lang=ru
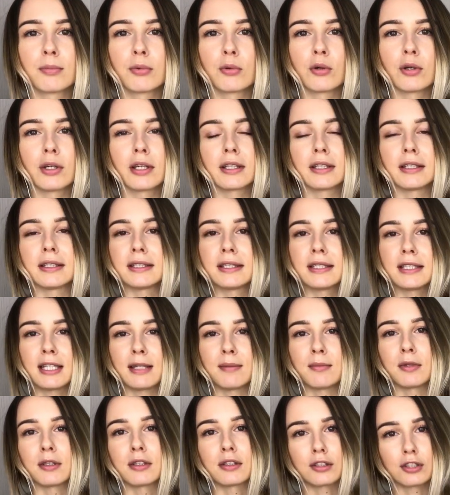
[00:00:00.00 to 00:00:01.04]
по этой
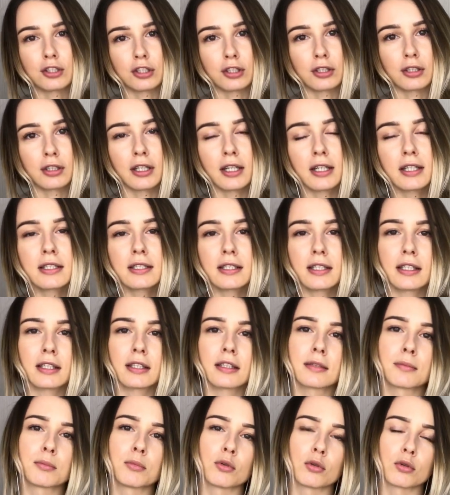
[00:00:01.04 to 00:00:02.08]
теме читать.
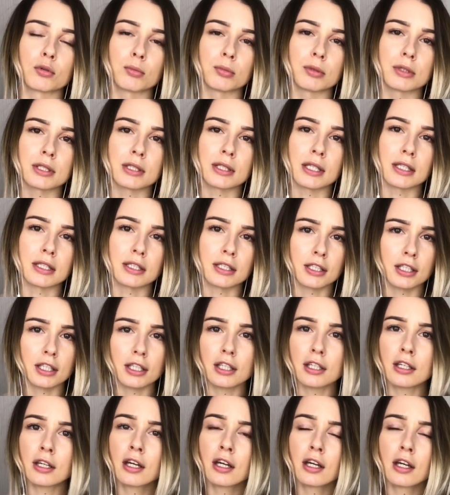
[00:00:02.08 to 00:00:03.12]
Это могут быть
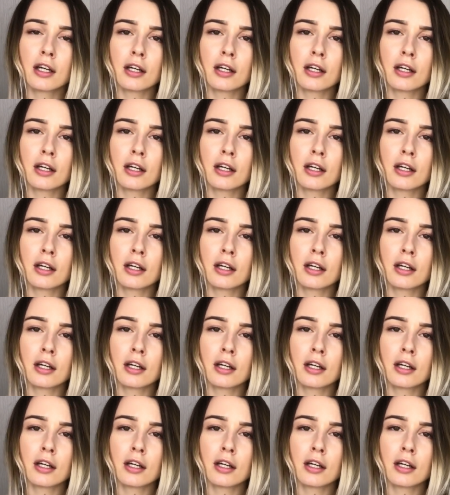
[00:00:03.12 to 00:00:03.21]
статьи